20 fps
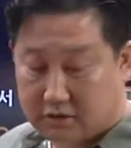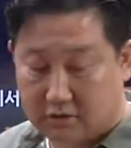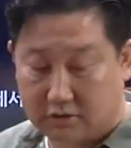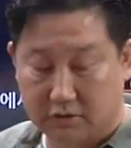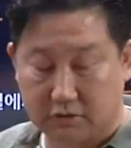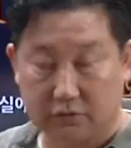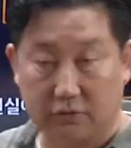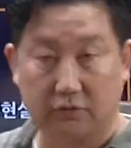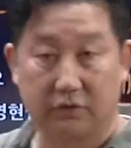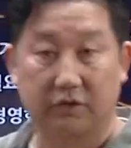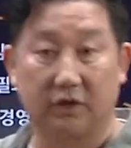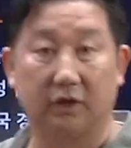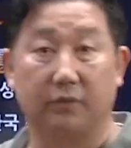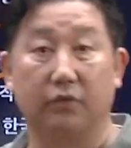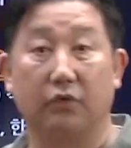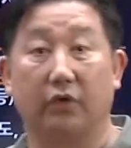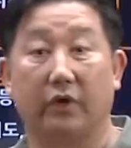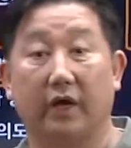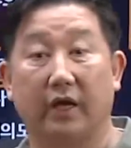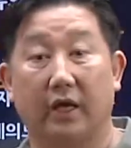그죠?
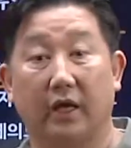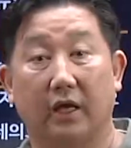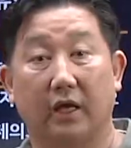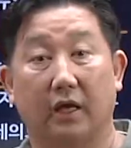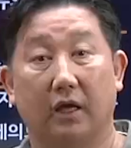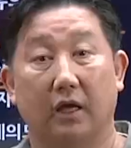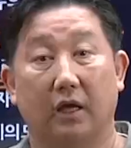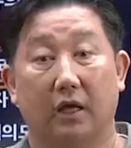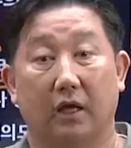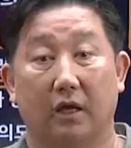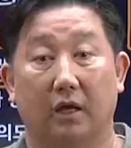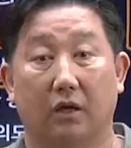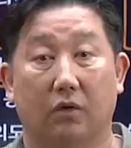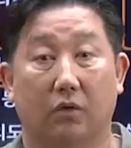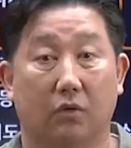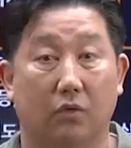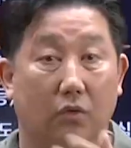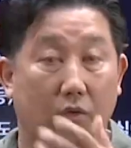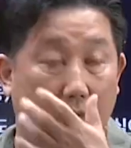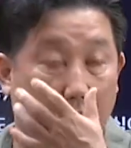신림동에
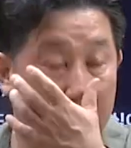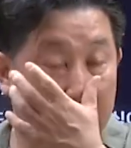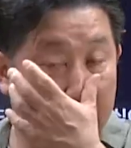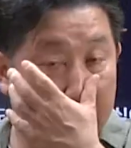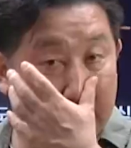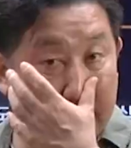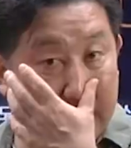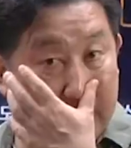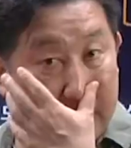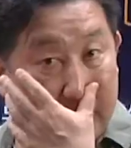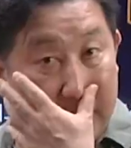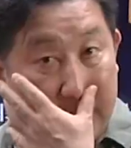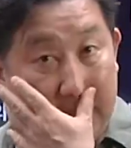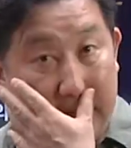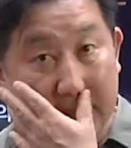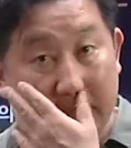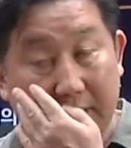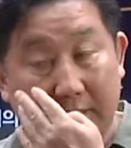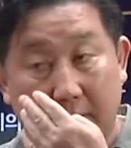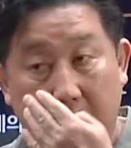흔히
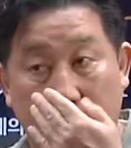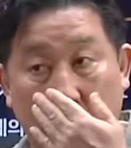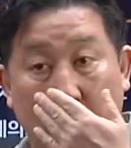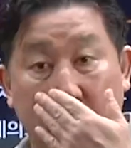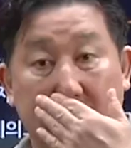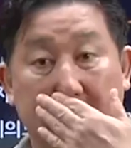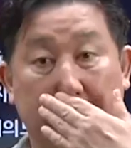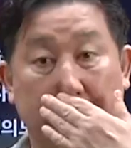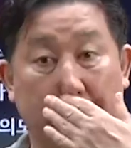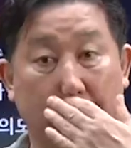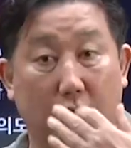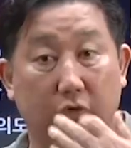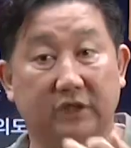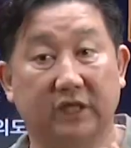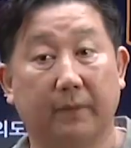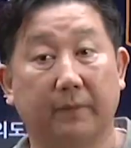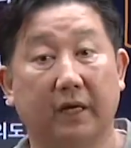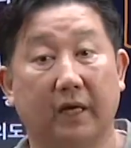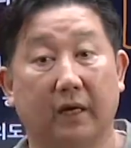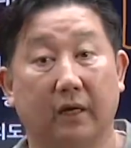말하는 고시
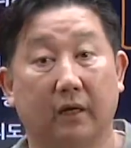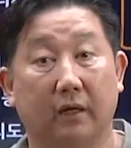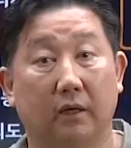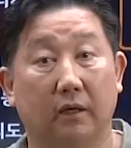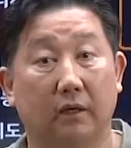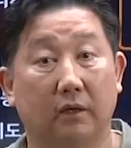복사방